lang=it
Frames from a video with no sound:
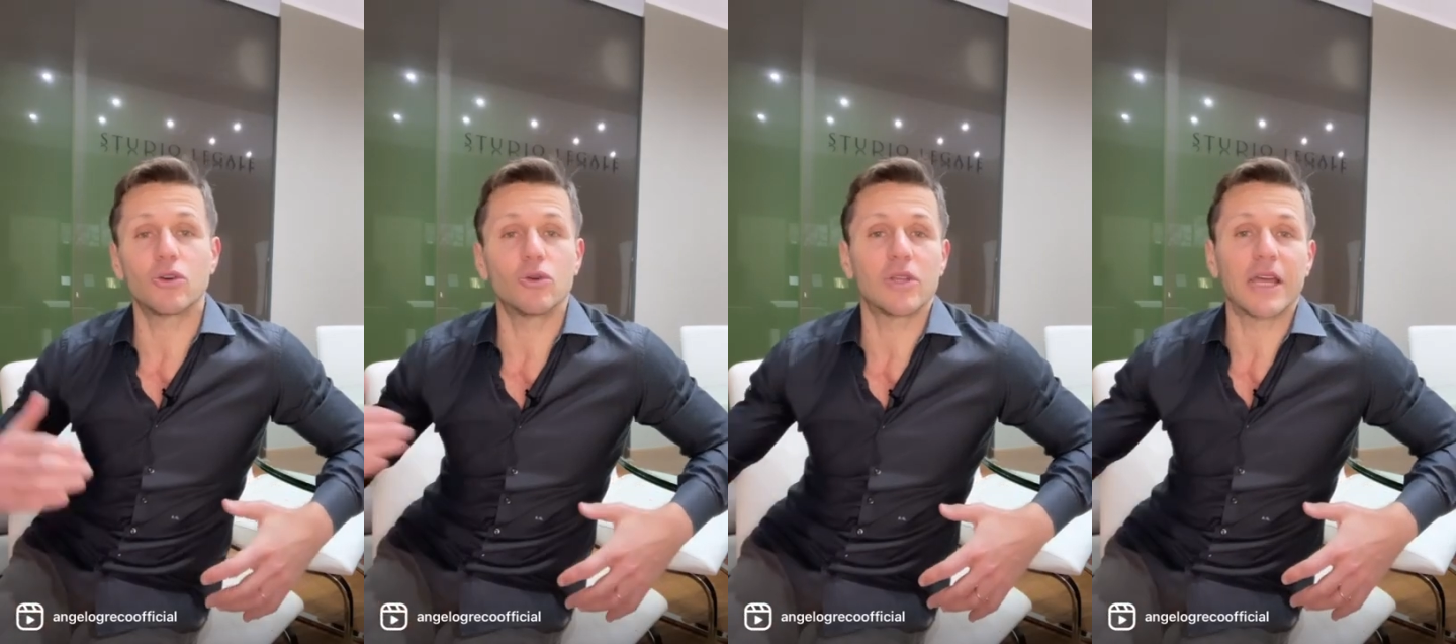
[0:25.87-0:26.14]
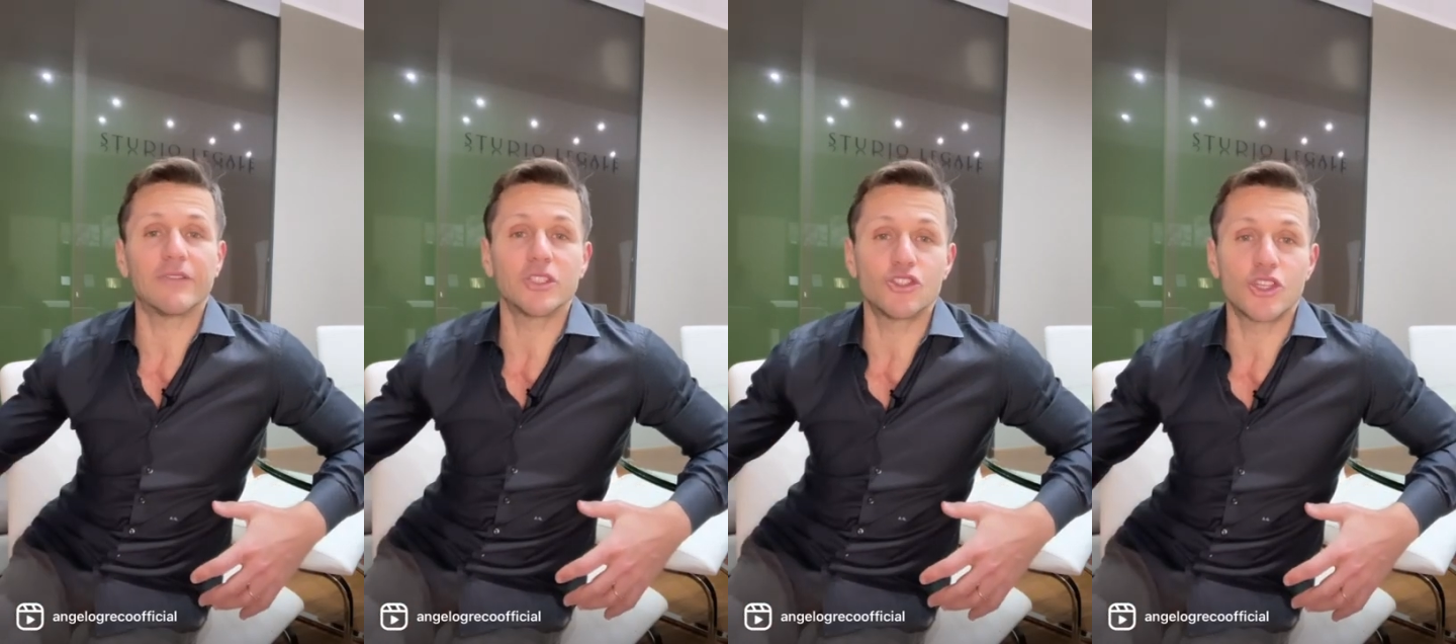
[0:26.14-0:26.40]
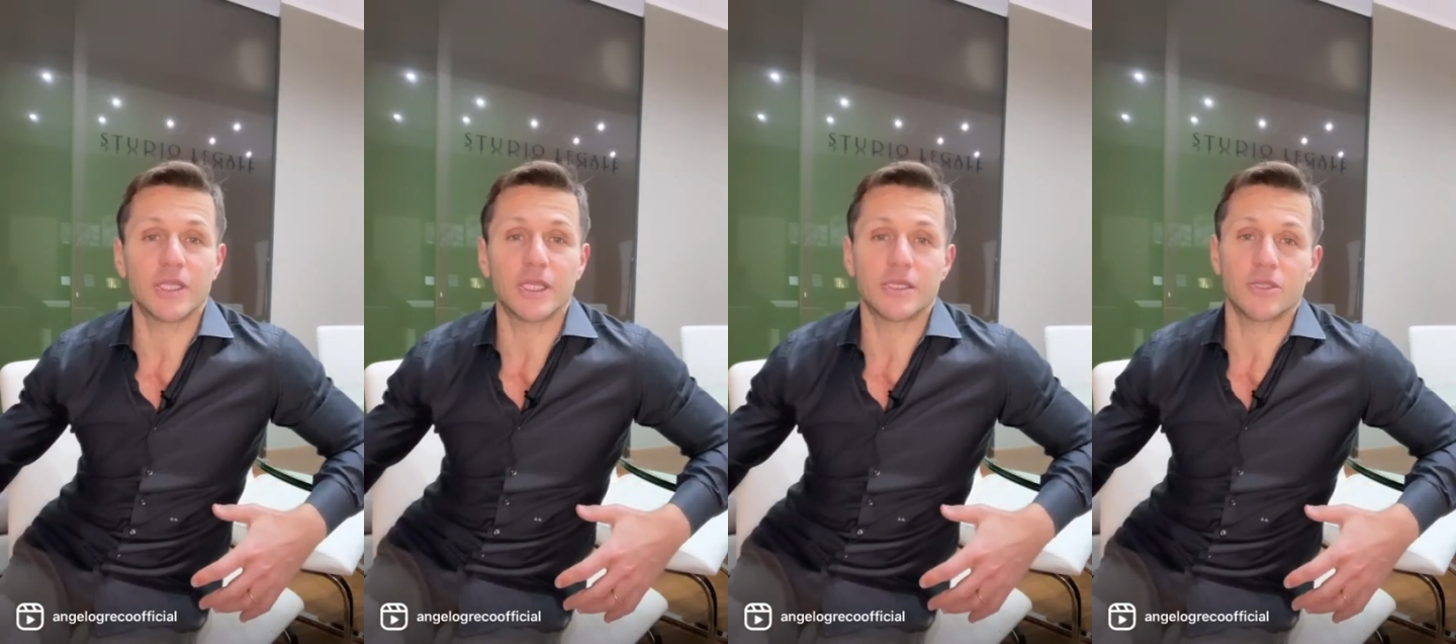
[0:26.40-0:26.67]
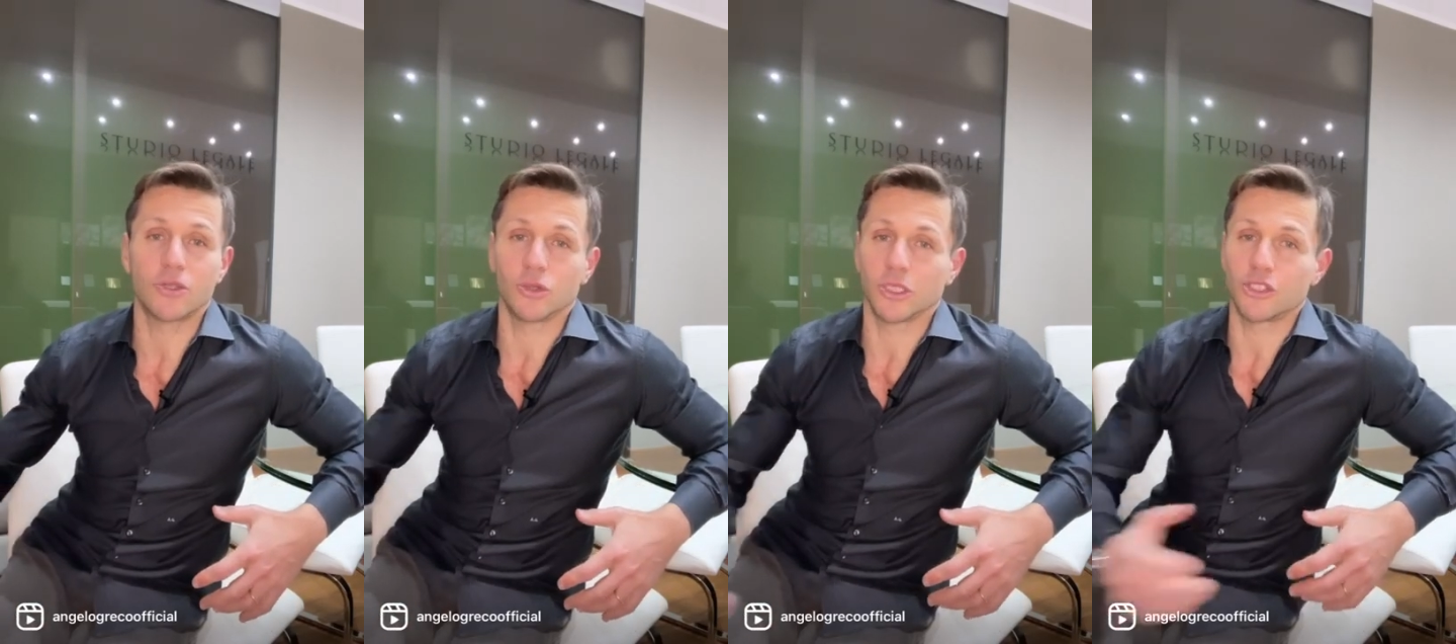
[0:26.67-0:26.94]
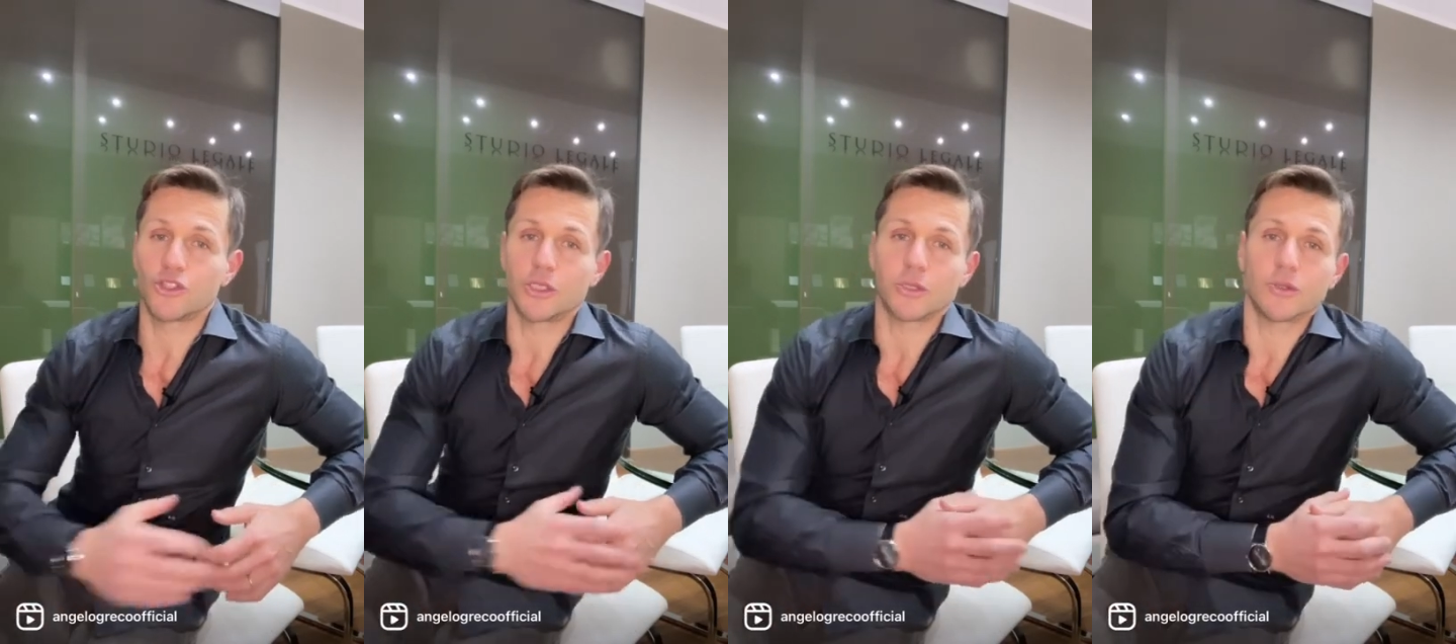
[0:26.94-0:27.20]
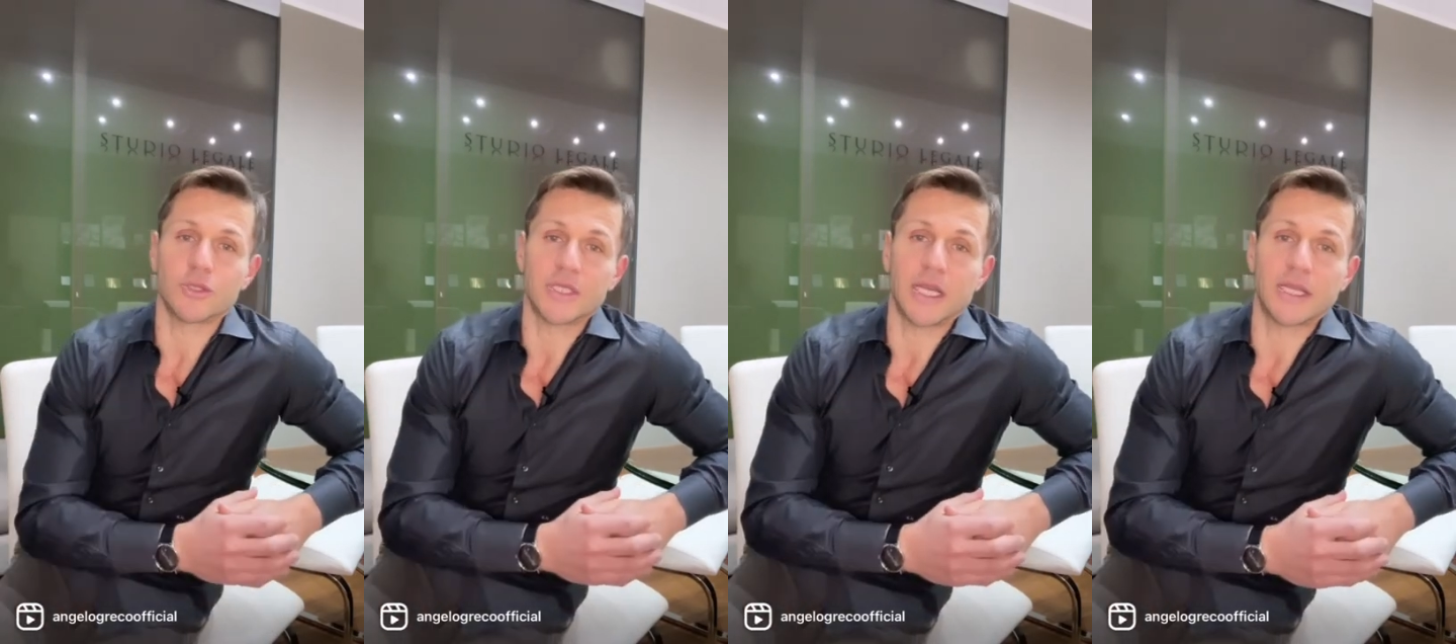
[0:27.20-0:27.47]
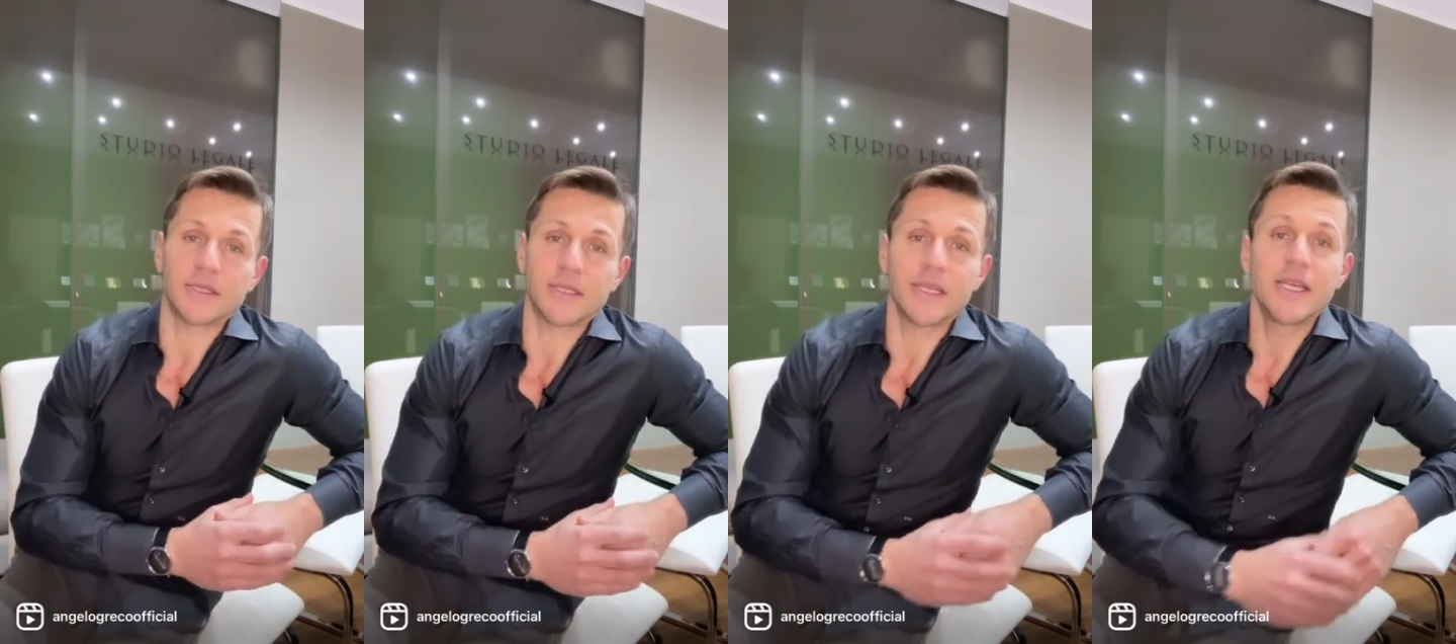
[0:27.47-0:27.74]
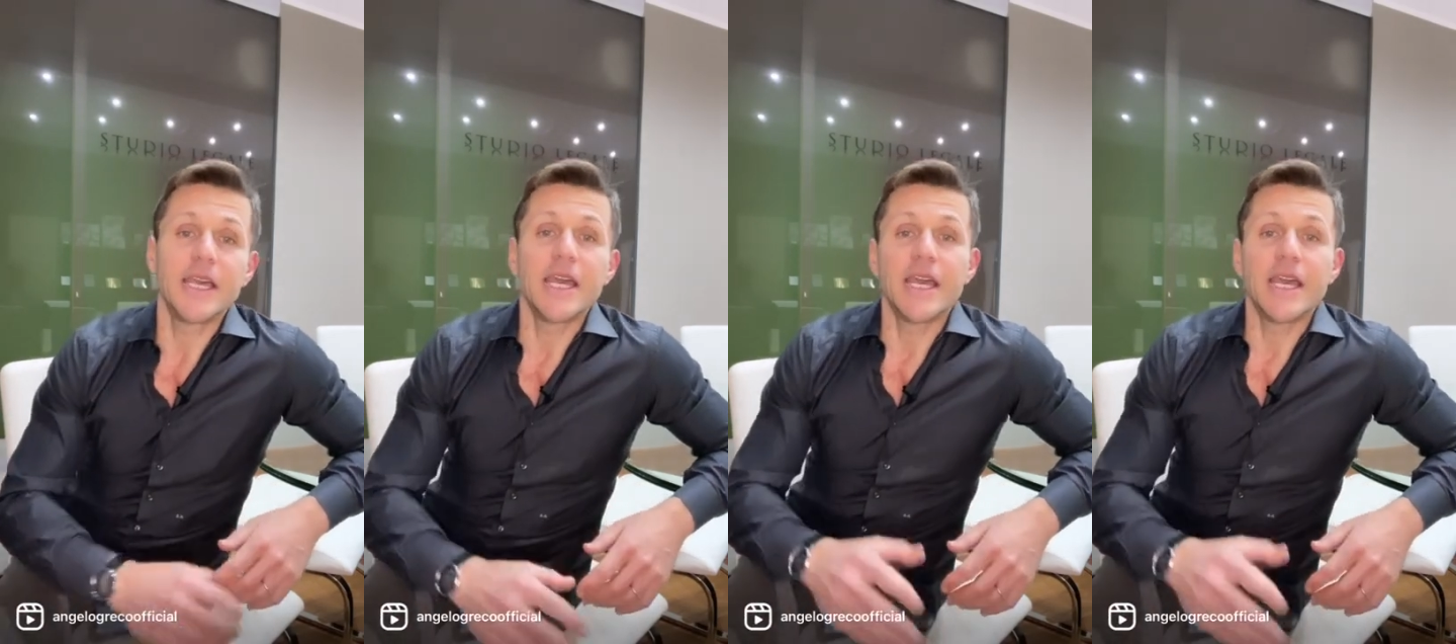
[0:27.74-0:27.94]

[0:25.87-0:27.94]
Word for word: con la vegetazione circostante.